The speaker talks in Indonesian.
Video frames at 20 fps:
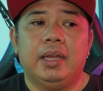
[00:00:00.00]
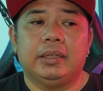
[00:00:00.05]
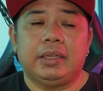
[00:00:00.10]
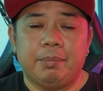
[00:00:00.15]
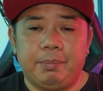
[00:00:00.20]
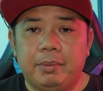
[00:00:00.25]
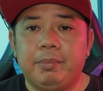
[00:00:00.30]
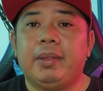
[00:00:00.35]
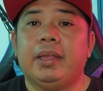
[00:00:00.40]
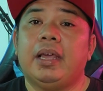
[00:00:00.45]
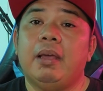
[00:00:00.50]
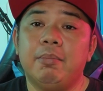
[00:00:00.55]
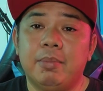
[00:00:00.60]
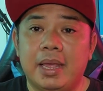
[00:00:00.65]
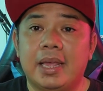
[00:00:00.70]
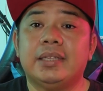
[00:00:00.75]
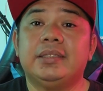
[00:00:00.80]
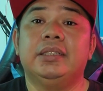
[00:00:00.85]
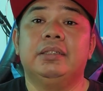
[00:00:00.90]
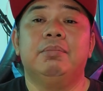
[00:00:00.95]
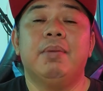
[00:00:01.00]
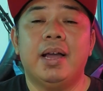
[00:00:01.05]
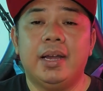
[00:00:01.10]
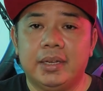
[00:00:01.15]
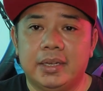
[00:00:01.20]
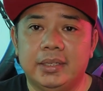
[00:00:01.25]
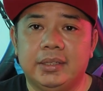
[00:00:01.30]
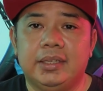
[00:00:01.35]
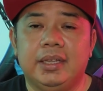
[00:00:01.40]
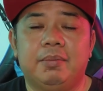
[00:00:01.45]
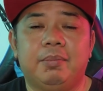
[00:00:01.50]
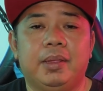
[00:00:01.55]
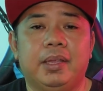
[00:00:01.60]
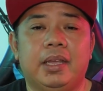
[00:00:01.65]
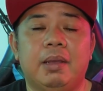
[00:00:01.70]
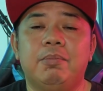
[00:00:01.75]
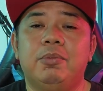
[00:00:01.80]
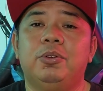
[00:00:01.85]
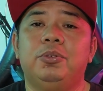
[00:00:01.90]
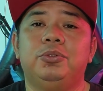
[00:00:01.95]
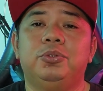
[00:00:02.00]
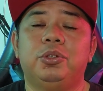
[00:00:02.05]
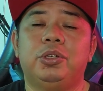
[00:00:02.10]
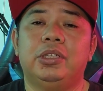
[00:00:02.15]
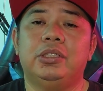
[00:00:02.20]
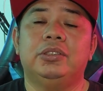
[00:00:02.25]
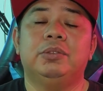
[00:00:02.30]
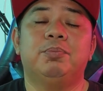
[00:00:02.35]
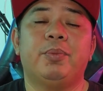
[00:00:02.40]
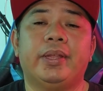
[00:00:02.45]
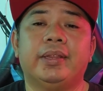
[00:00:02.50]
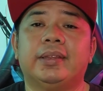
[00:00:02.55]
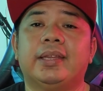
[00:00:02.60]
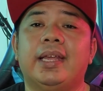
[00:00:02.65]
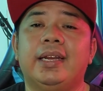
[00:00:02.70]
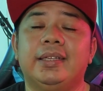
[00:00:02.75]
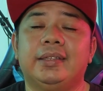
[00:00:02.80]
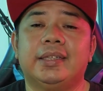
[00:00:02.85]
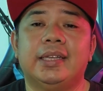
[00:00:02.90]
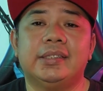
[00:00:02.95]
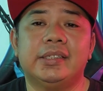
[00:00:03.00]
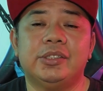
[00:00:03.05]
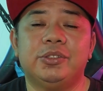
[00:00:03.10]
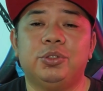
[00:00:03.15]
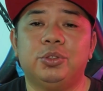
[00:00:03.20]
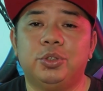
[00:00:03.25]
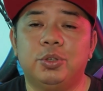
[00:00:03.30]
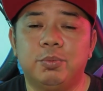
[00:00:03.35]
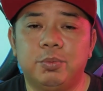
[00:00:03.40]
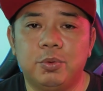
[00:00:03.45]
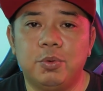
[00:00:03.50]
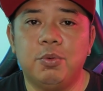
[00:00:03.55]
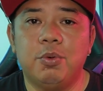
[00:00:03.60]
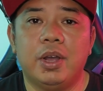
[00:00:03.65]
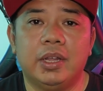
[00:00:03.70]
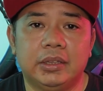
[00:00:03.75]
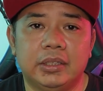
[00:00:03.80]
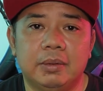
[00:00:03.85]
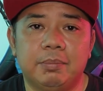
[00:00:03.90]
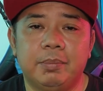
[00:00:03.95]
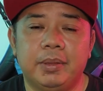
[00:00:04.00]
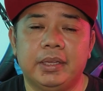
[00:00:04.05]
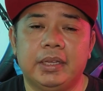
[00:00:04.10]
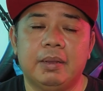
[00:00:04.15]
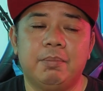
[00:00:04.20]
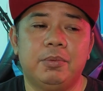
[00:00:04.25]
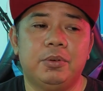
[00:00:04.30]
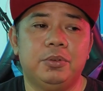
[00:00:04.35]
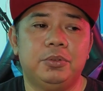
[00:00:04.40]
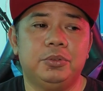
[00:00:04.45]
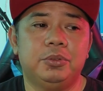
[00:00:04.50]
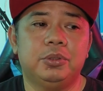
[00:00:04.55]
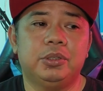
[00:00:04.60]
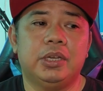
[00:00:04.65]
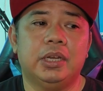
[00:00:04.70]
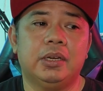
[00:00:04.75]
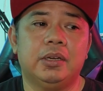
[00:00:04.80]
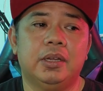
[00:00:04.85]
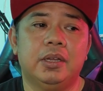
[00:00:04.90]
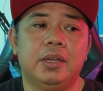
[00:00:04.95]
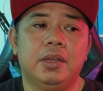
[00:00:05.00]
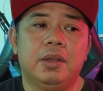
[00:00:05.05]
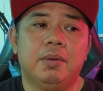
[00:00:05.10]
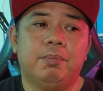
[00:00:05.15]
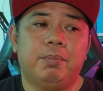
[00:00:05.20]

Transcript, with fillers: tapi mereka berhasil bangkit ya mereka menunjukkan mentalitas yang cukup kuat dan mereka menunjukkan